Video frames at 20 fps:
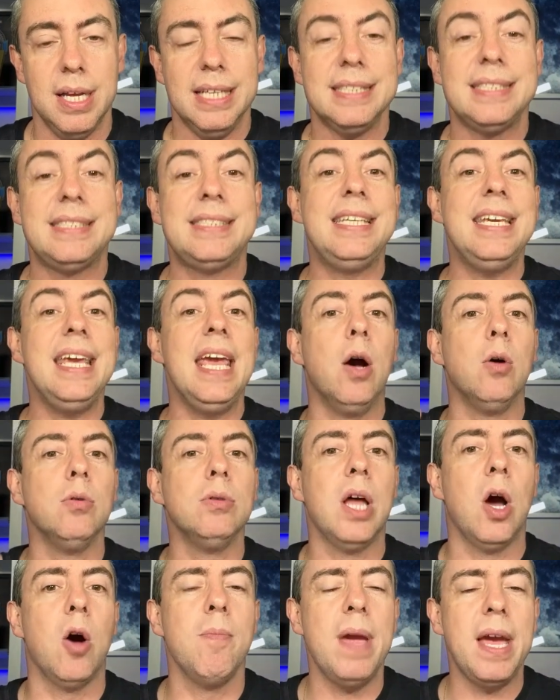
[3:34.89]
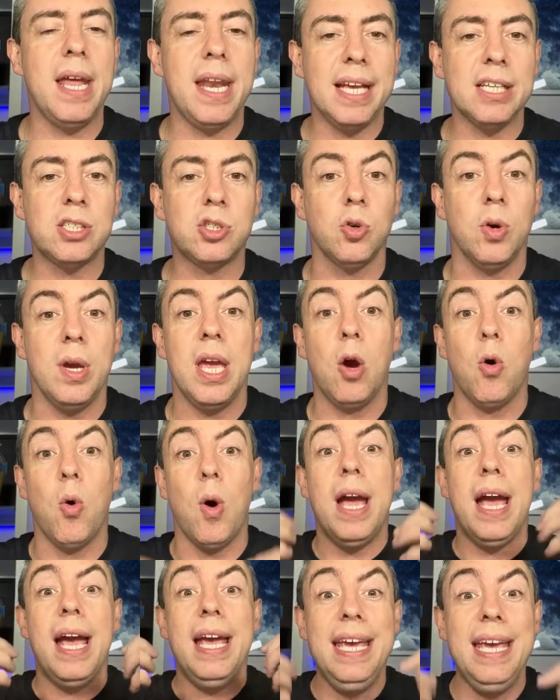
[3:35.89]
Se eu não mereço,
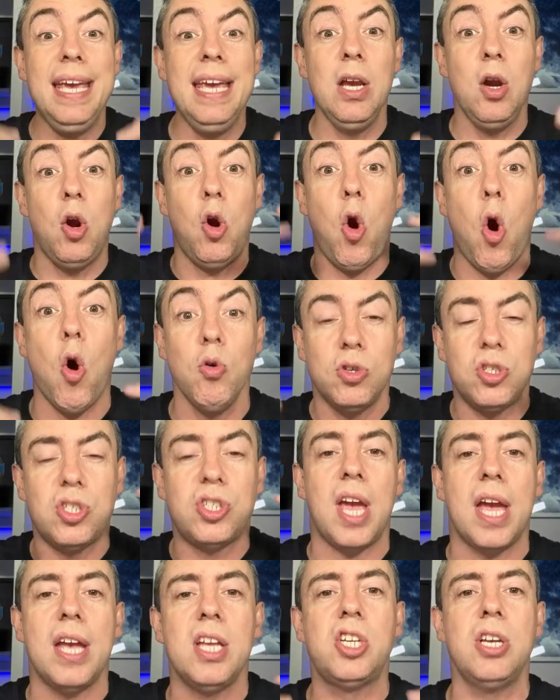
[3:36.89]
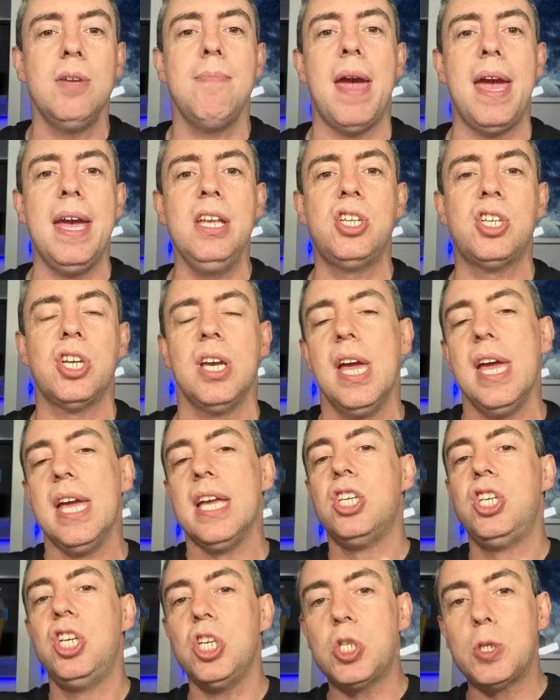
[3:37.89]
eu inconscientemente
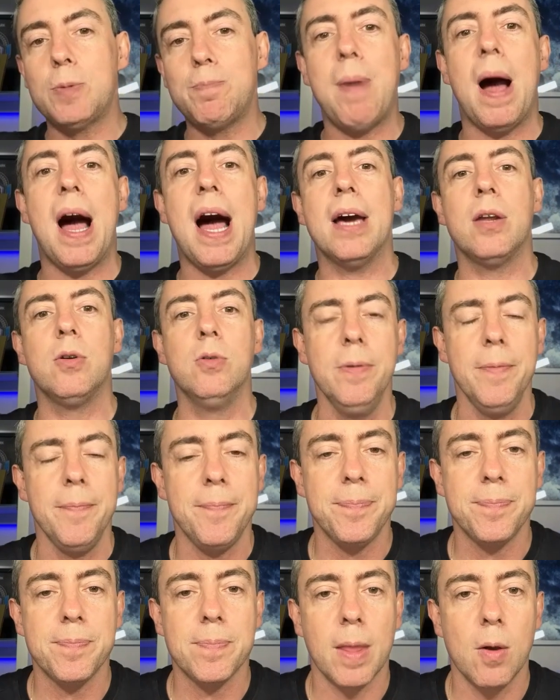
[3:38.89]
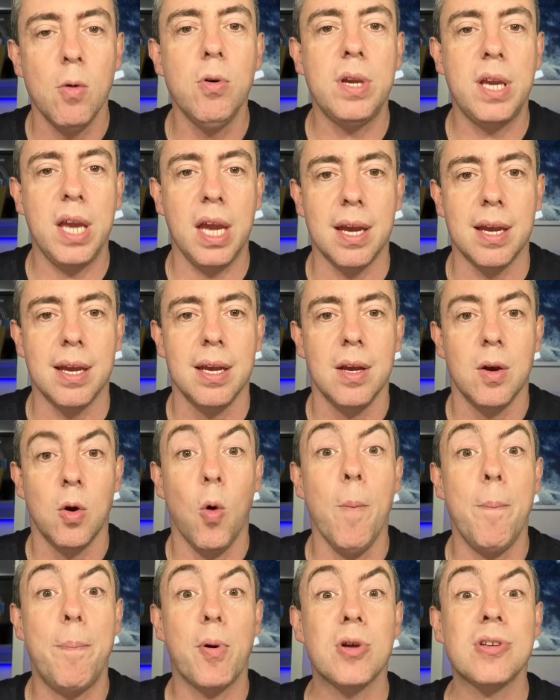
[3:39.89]
disparo o quê?
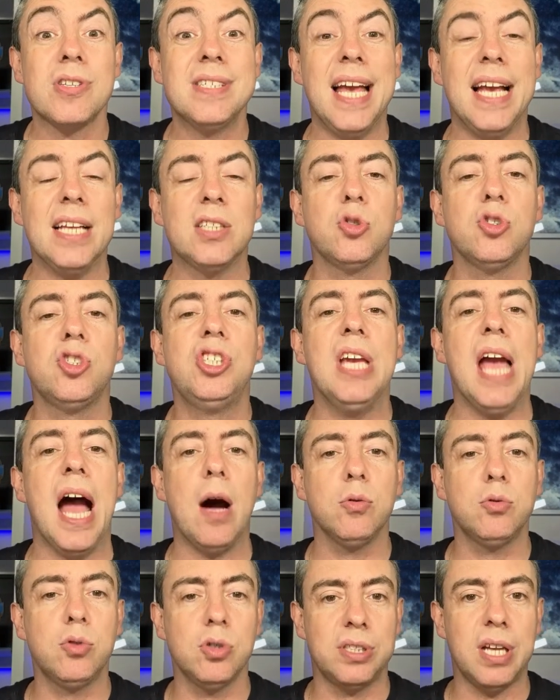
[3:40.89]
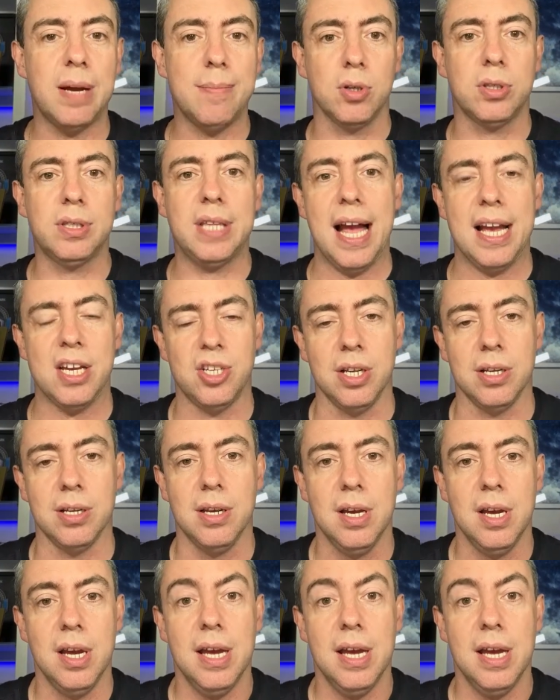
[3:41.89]
Um processo de autossabotagem.